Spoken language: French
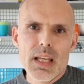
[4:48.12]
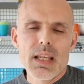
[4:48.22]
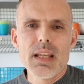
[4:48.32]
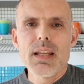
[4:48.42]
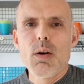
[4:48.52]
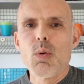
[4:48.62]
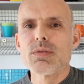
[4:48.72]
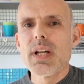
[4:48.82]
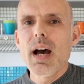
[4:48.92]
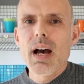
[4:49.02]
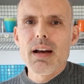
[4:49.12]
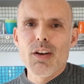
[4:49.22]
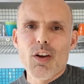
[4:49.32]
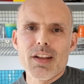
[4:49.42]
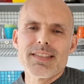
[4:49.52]
Et on a
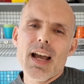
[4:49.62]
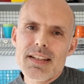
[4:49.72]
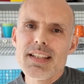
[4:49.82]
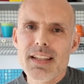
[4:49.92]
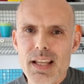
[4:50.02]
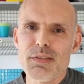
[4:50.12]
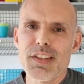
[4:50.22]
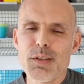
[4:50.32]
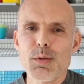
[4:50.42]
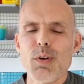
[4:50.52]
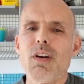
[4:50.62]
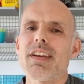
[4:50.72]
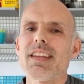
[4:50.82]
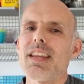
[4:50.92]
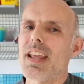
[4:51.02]
un dernier cas de
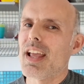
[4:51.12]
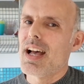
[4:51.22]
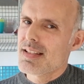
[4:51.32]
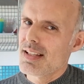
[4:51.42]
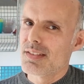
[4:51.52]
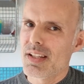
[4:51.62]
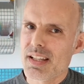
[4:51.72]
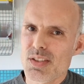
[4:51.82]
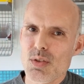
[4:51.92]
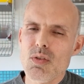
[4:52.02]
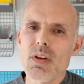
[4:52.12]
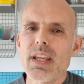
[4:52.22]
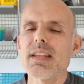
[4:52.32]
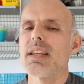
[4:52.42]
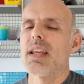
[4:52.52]
figure qui est assez intéressant
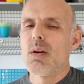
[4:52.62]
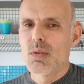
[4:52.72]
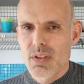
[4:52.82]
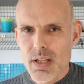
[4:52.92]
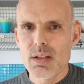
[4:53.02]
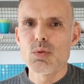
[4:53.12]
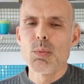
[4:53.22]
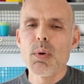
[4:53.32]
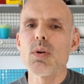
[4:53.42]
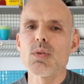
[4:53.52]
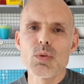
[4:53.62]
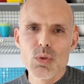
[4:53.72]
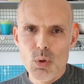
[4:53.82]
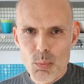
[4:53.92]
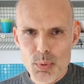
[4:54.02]
et qui est en train de prendre
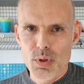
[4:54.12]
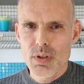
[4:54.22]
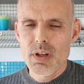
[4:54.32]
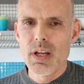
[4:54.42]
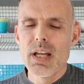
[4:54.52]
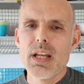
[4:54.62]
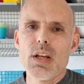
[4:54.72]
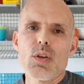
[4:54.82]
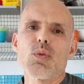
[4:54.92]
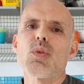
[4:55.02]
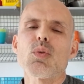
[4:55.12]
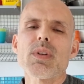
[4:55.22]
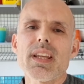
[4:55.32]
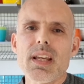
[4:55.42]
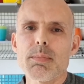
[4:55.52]
de l'ampleur. Ce sont
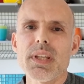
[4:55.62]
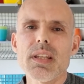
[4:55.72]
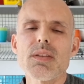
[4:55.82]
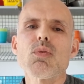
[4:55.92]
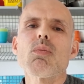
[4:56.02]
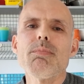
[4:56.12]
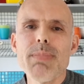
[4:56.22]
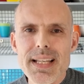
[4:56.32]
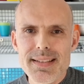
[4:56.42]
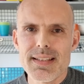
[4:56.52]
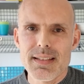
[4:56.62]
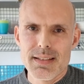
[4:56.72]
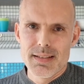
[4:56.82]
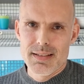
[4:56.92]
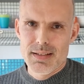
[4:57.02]
les crêperies qui vont baser
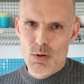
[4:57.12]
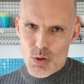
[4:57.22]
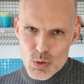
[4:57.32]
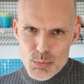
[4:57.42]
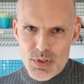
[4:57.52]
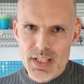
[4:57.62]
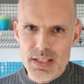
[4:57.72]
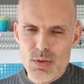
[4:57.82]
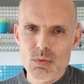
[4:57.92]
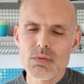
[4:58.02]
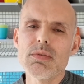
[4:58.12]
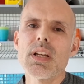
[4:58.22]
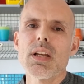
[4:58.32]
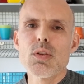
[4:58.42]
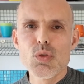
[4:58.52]
leur communication
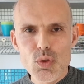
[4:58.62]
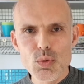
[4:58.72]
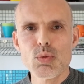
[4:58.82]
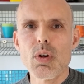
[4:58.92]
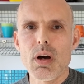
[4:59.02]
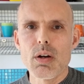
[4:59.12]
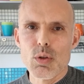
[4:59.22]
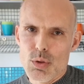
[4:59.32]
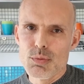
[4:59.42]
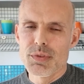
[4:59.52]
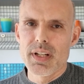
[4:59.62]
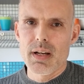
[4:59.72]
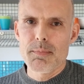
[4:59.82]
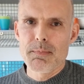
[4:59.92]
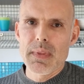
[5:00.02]
sur le
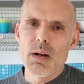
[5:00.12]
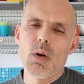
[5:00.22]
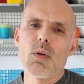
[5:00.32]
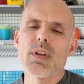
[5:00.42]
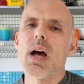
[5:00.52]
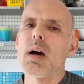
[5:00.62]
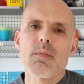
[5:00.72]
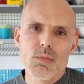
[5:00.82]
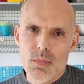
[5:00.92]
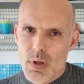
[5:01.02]
Nutella. Alors on a un,